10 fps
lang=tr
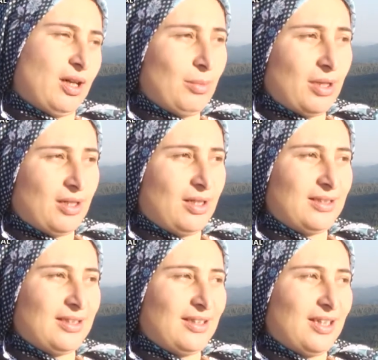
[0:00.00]
Ama
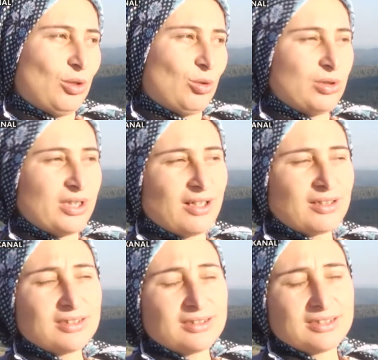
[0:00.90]
hani o
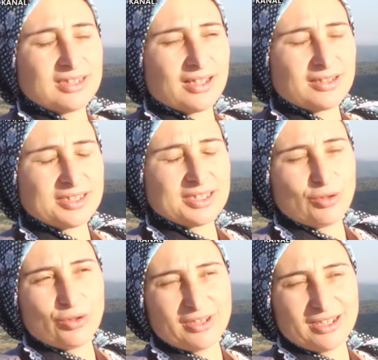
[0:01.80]
yan, e,
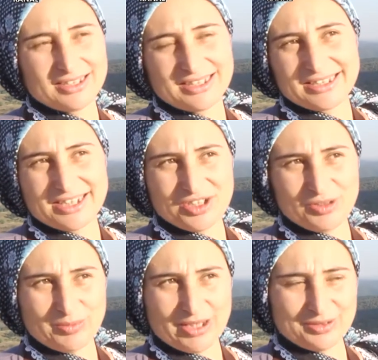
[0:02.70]
yalnızlığın önüne e,
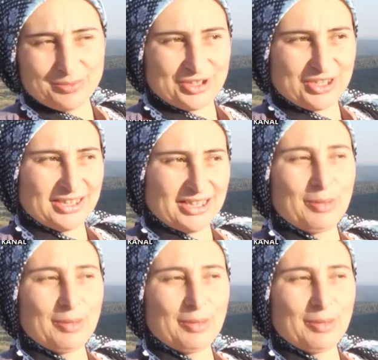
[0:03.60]
geçilmez bir şey.